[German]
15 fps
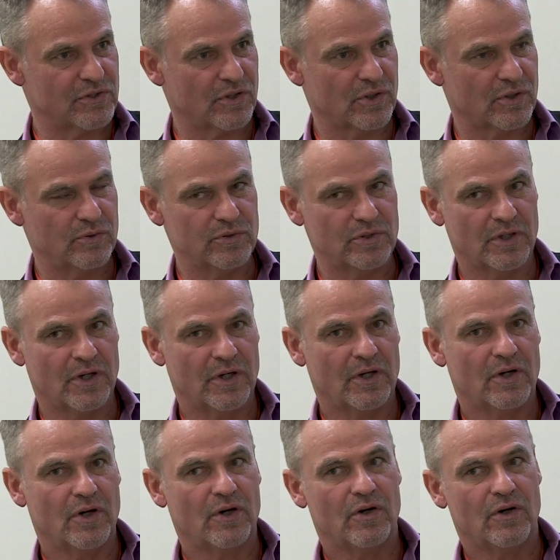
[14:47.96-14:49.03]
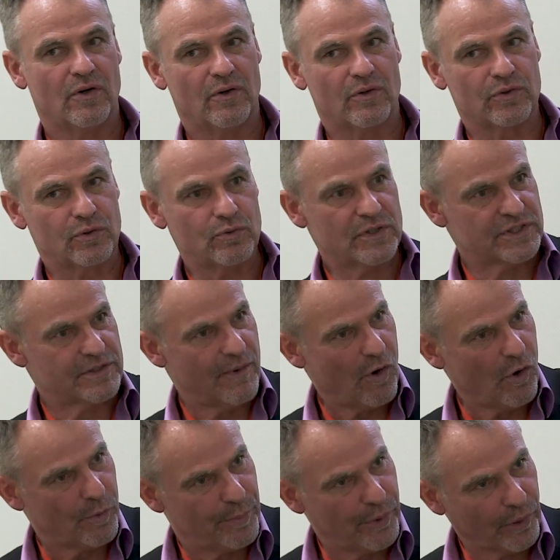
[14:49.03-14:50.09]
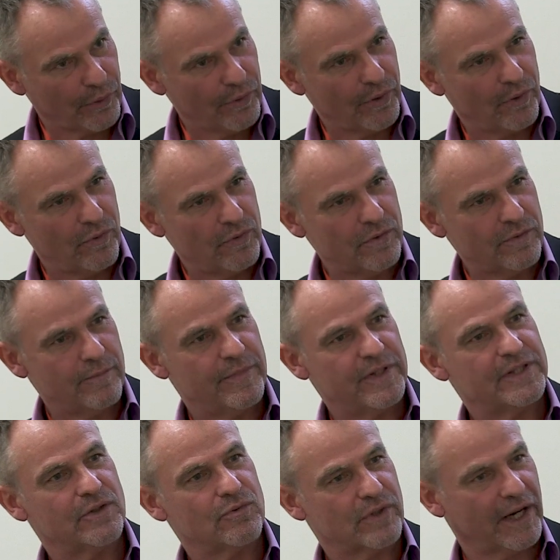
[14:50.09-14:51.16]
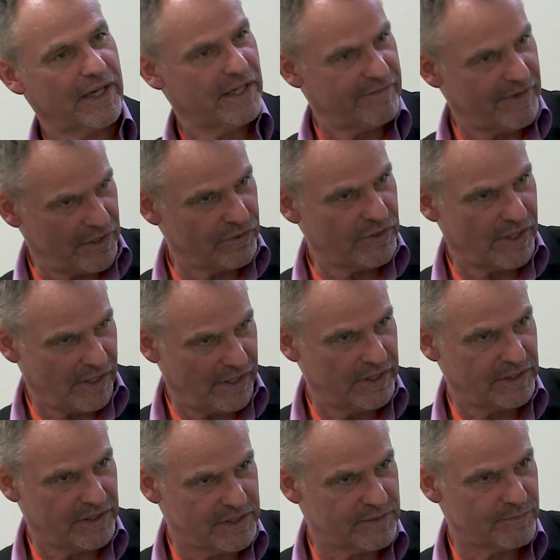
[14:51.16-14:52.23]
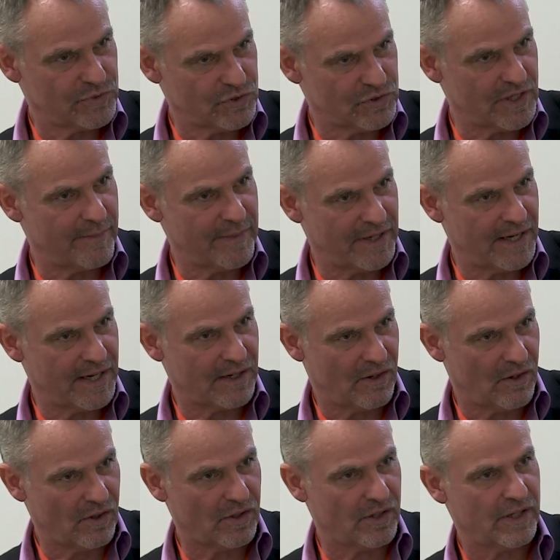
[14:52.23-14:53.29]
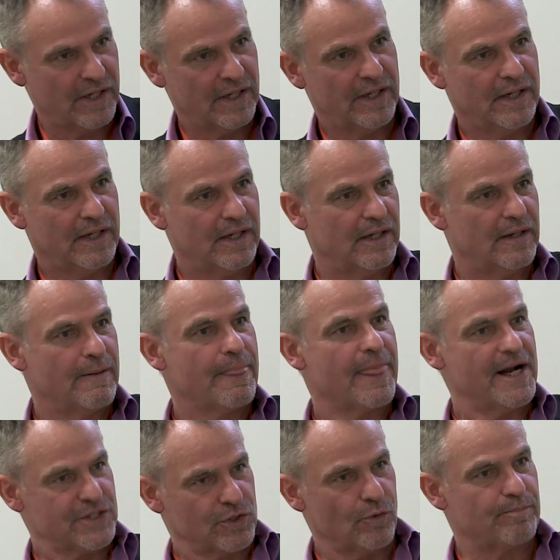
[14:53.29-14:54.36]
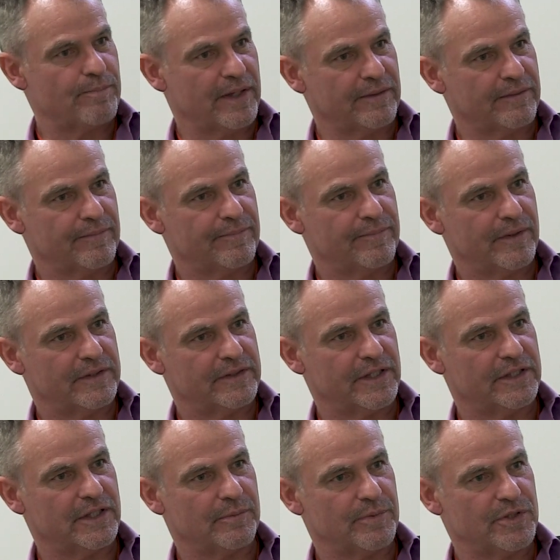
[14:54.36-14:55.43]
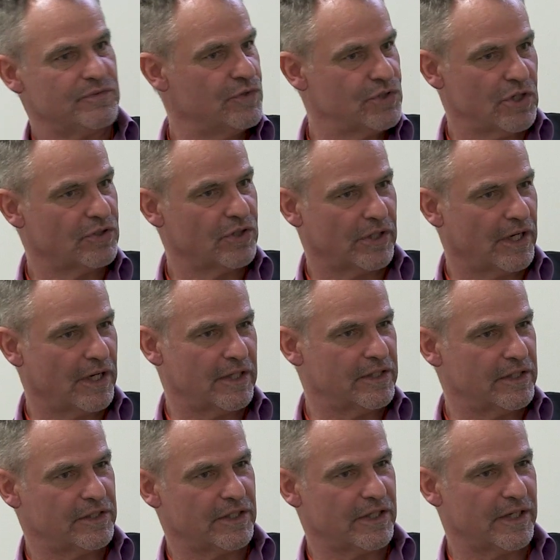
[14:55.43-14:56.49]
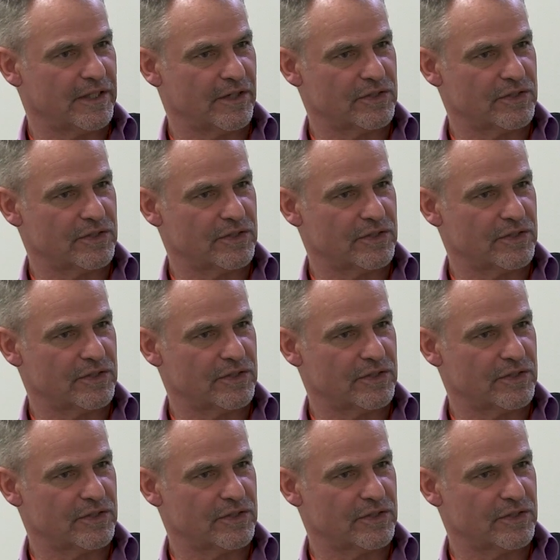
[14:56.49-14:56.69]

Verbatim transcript: auch gut. Und du hast da auch Berührung mit der Ukraine, weil du ja in diesem Zusammenhang auch als Obmann, als Obmann tätig bist. Wie schaut da deine Tätigkeit also,